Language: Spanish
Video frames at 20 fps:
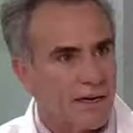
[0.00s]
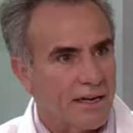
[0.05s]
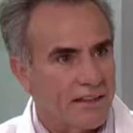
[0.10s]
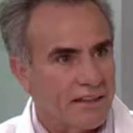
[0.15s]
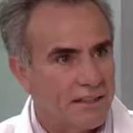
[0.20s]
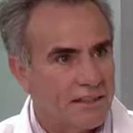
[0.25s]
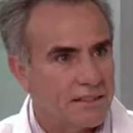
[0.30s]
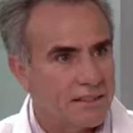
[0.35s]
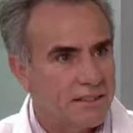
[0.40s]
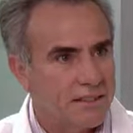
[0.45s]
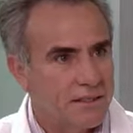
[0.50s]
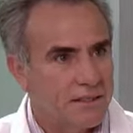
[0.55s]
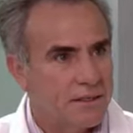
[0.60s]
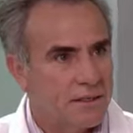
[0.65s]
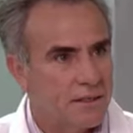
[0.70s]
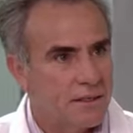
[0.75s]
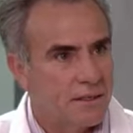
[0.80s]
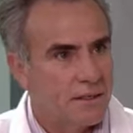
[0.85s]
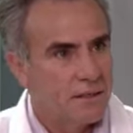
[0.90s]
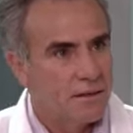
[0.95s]
¿Qué
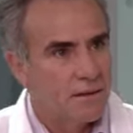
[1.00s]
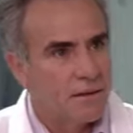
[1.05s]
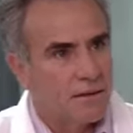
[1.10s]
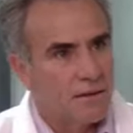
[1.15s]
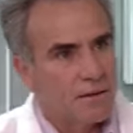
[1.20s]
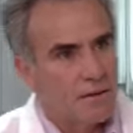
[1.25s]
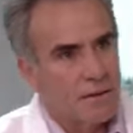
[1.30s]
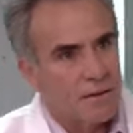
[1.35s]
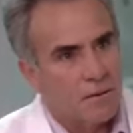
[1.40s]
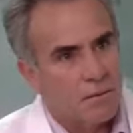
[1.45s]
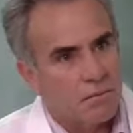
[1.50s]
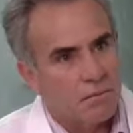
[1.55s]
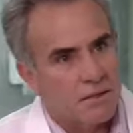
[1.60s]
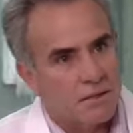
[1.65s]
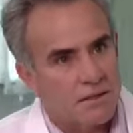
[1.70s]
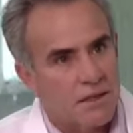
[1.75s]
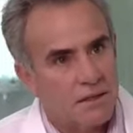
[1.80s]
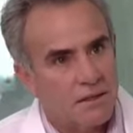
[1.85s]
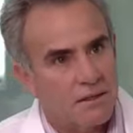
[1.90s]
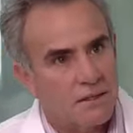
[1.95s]
dices?
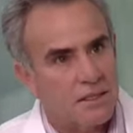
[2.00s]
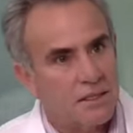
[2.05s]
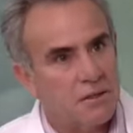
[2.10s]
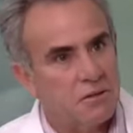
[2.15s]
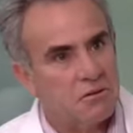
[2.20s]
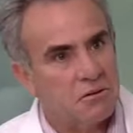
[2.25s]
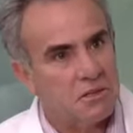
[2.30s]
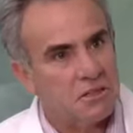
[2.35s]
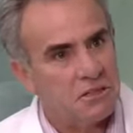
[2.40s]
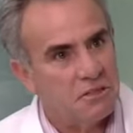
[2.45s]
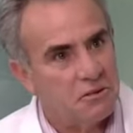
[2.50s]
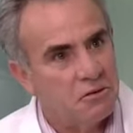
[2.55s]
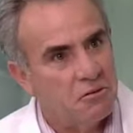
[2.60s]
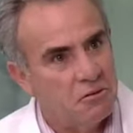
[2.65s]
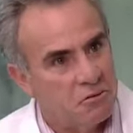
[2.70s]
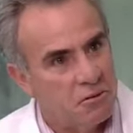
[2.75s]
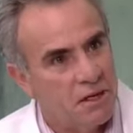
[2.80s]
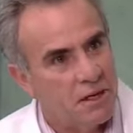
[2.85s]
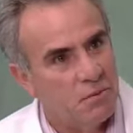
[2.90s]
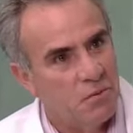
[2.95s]
¿Me estás diciendo que si
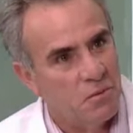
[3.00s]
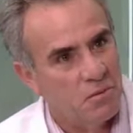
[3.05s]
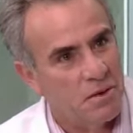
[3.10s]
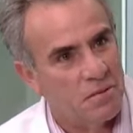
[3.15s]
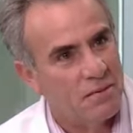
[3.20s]
no firmo